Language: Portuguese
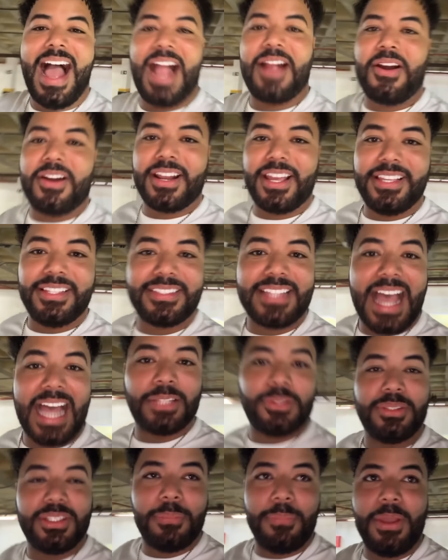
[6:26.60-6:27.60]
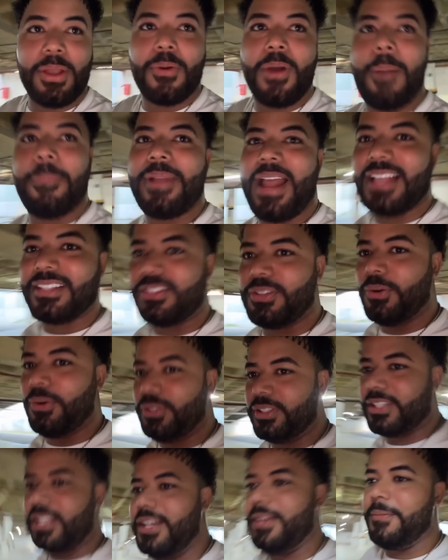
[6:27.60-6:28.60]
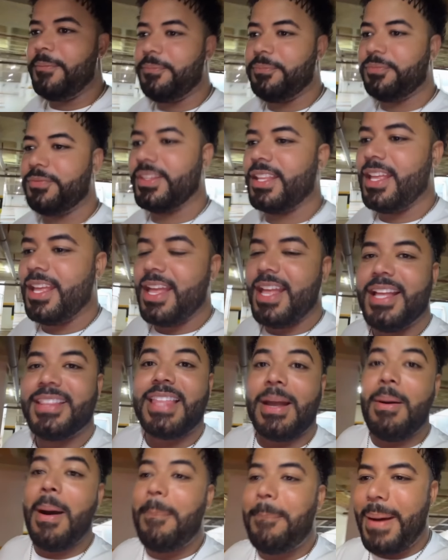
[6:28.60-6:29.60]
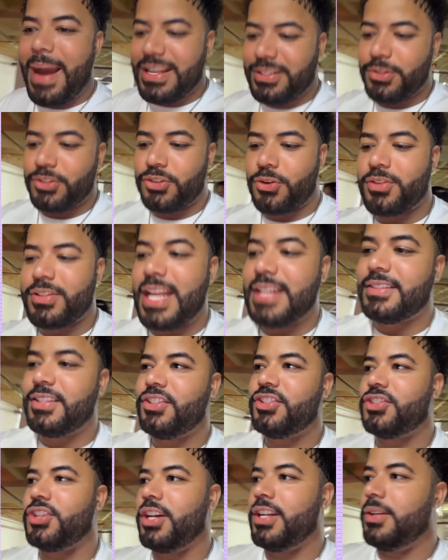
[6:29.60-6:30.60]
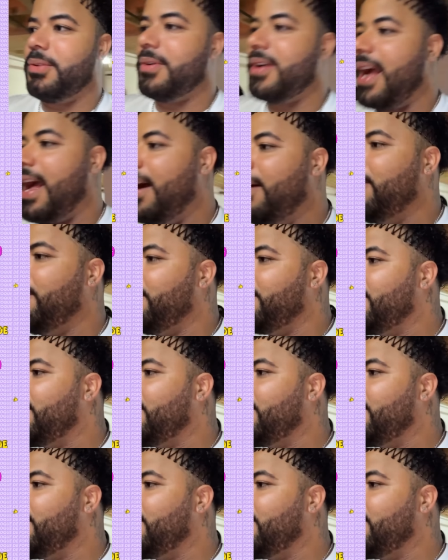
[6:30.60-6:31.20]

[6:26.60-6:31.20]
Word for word: Agora é está tudo de bico uma pras outras. Tá uma paz hoje. Deixa eu contar essa história no carro.